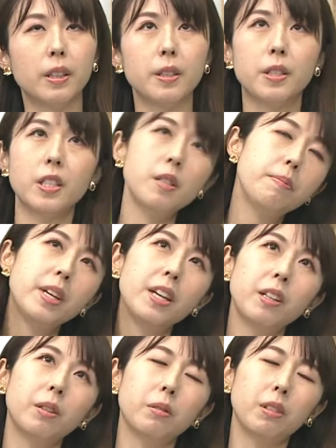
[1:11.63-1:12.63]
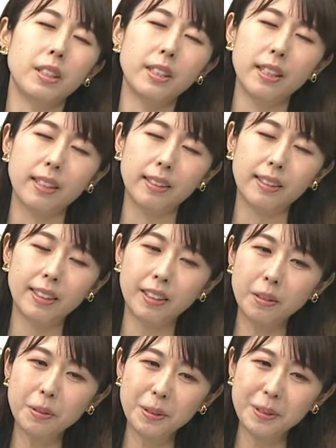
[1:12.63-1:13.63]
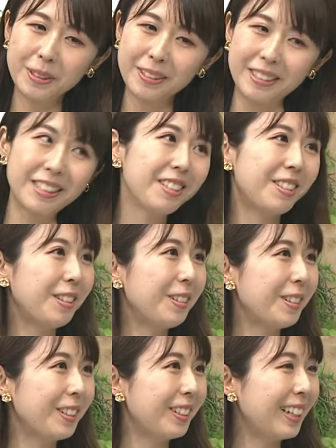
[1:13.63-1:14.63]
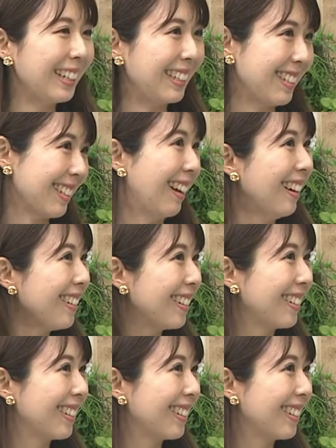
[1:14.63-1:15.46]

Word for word: 1メートルいや人の身長くらいですか